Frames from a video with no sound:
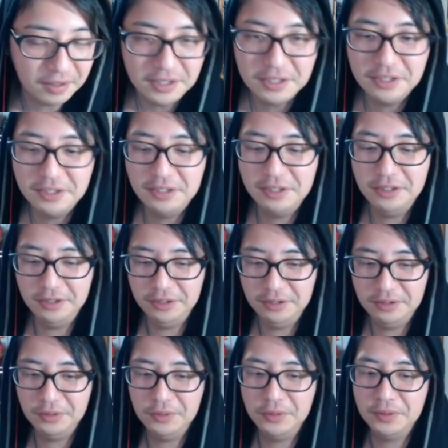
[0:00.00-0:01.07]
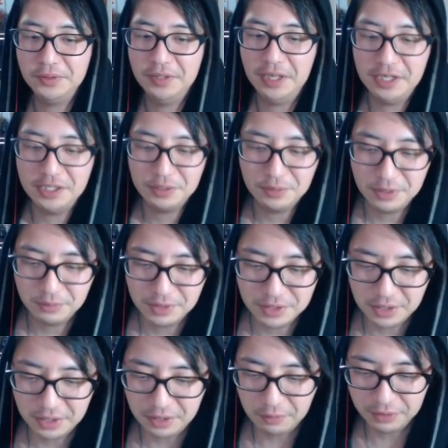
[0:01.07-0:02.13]
はい、ということで始まりま
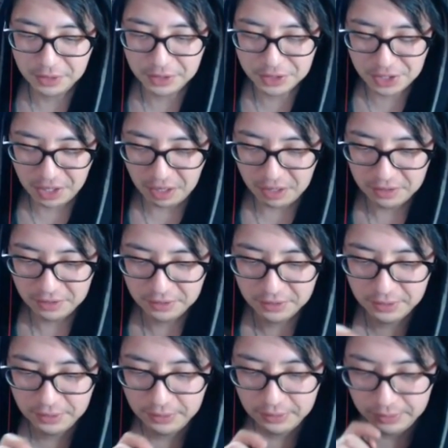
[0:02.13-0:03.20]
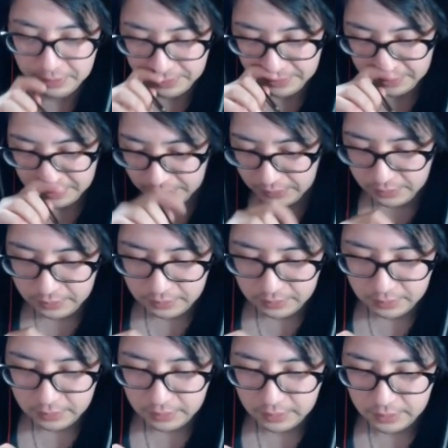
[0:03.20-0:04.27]
した、私から。こ
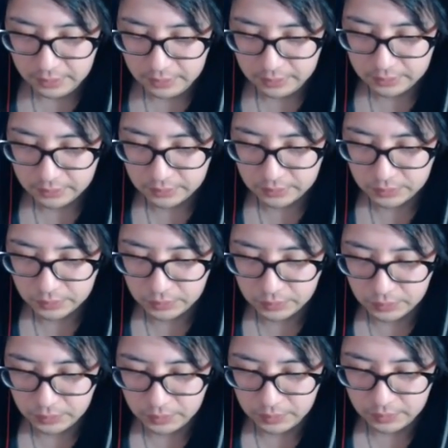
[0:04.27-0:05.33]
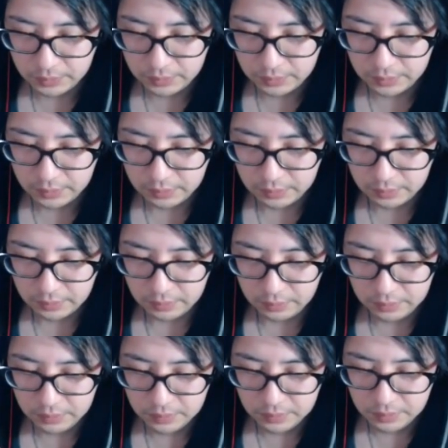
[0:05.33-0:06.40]
れど